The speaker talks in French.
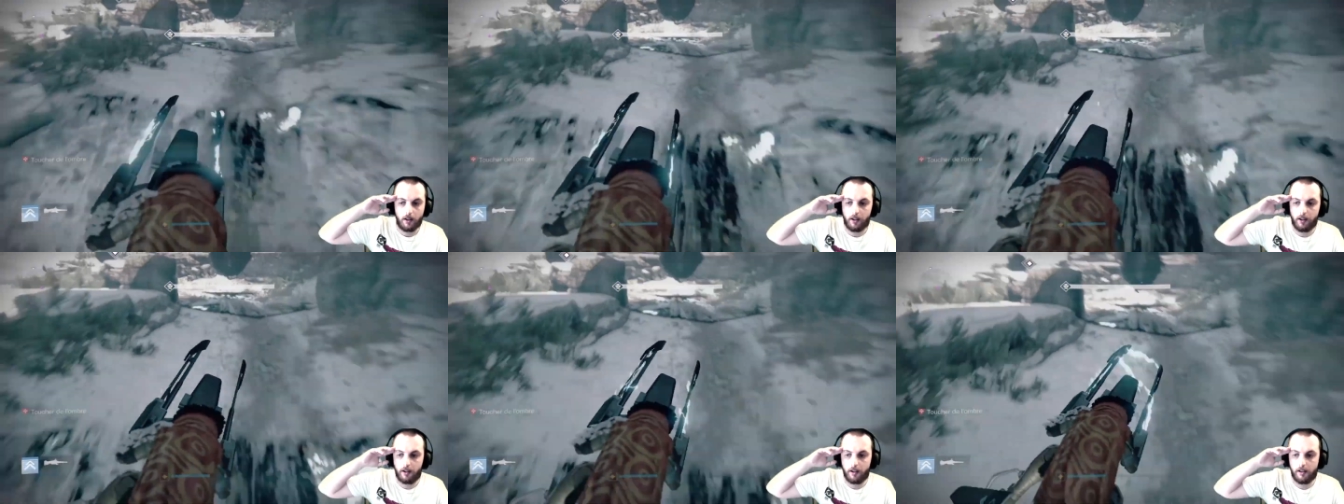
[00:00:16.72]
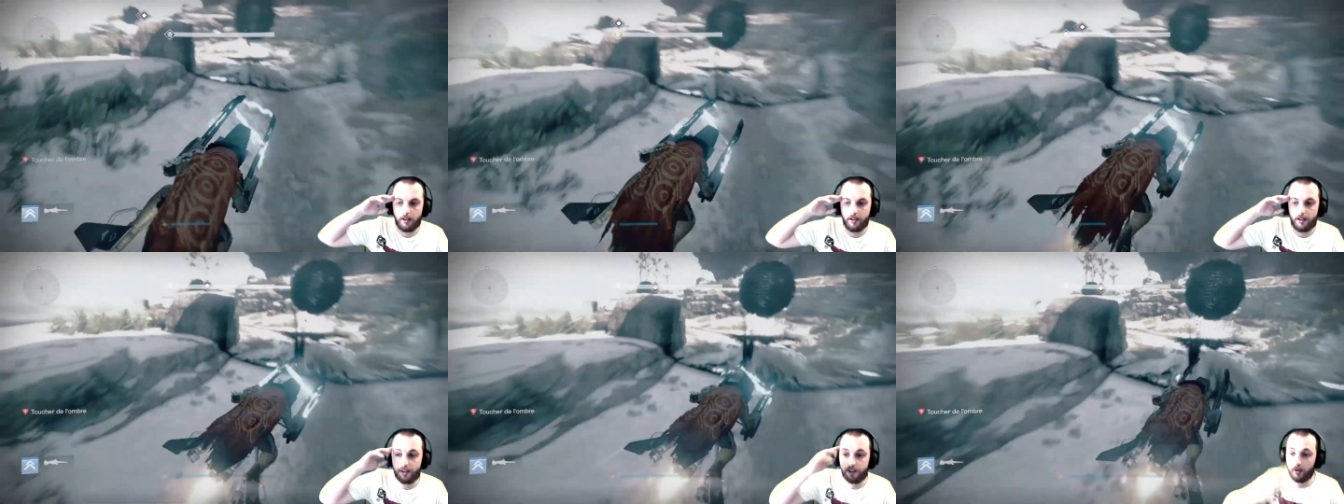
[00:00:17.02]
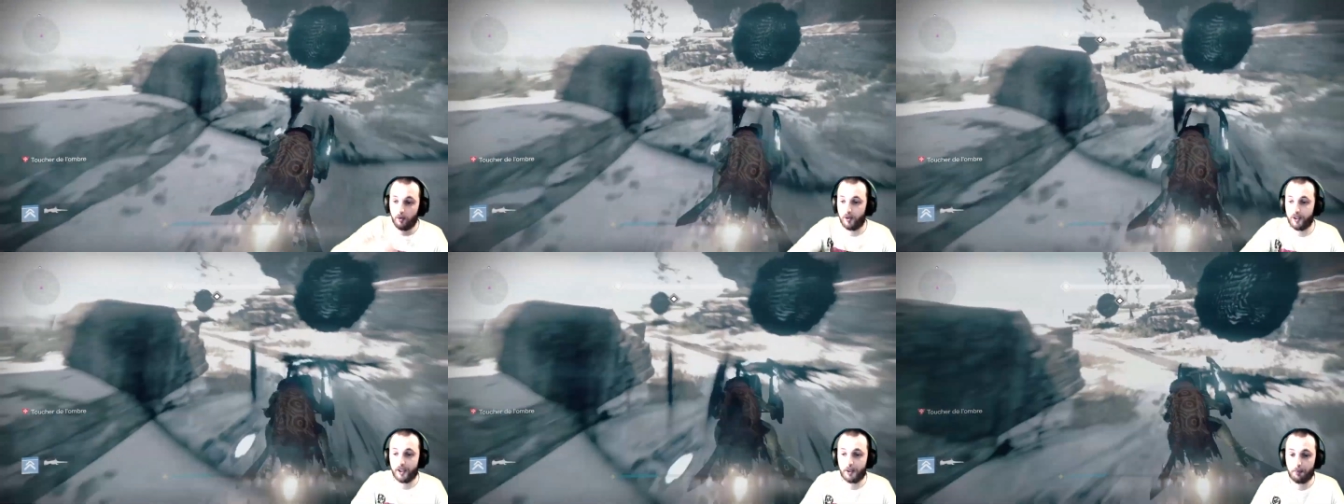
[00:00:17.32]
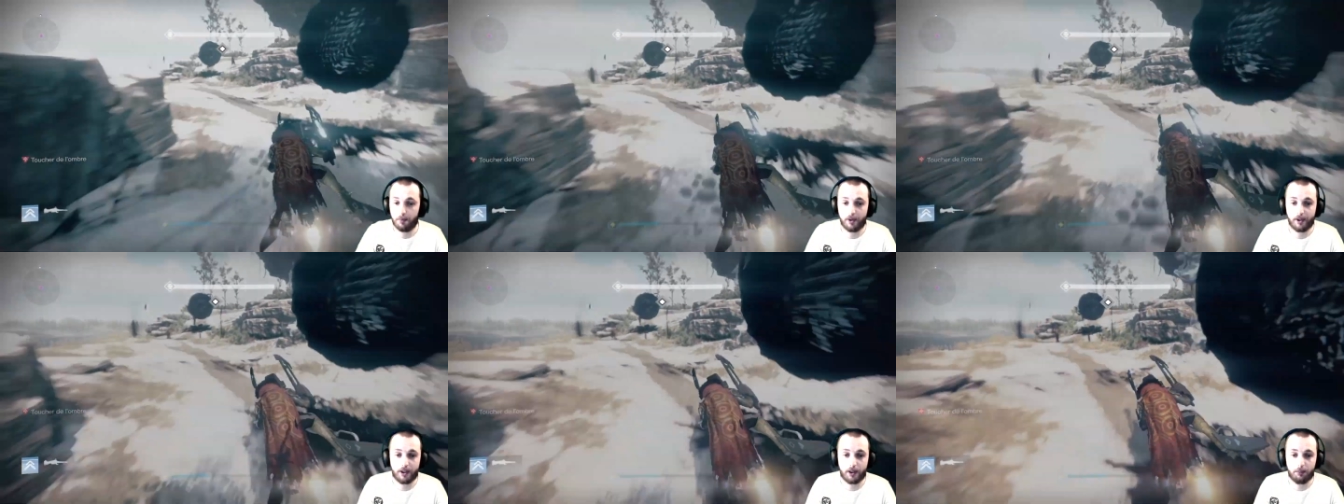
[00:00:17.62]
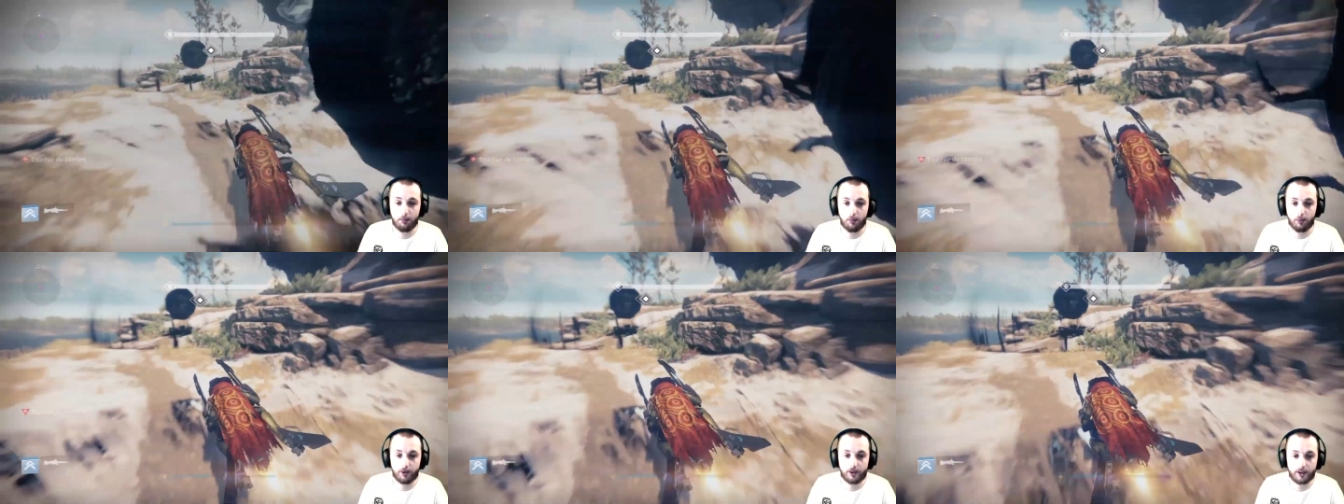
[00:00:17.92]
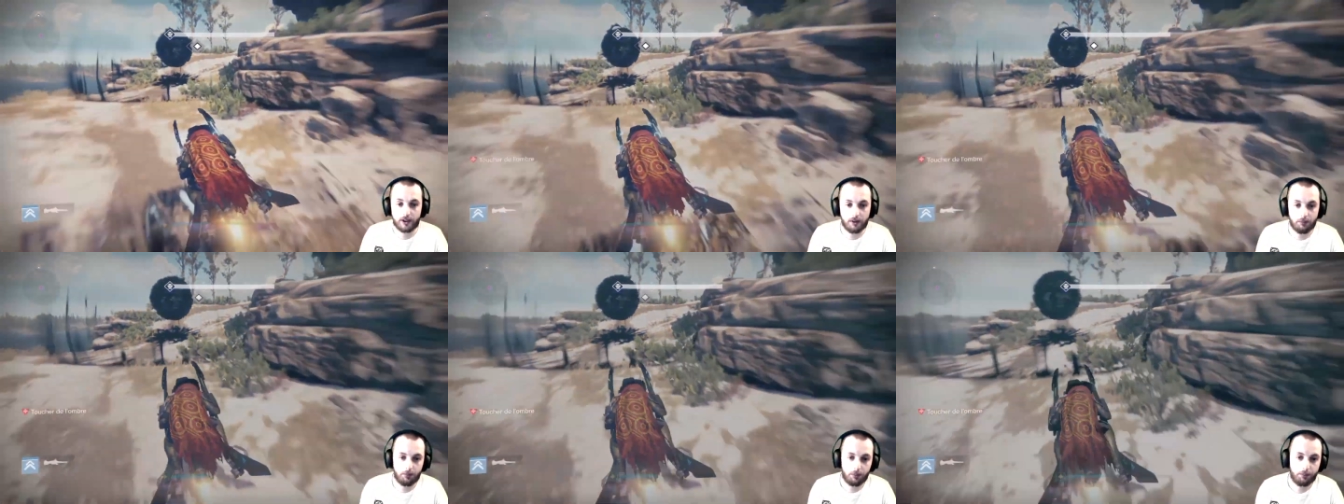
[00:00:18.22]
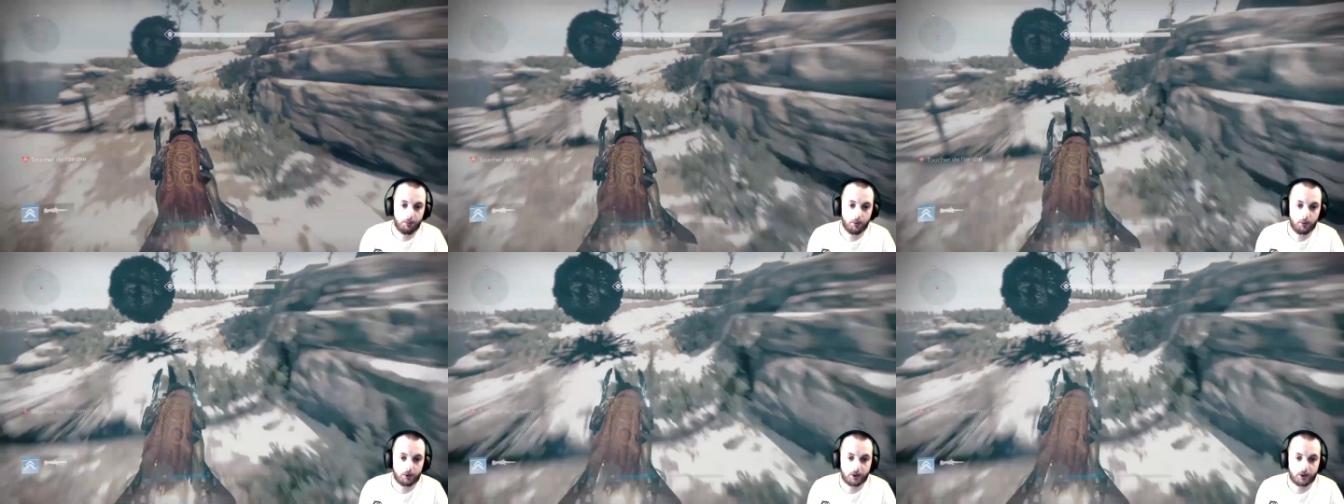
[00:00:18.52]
Et yo les gamers les gamers, c'est Boubio,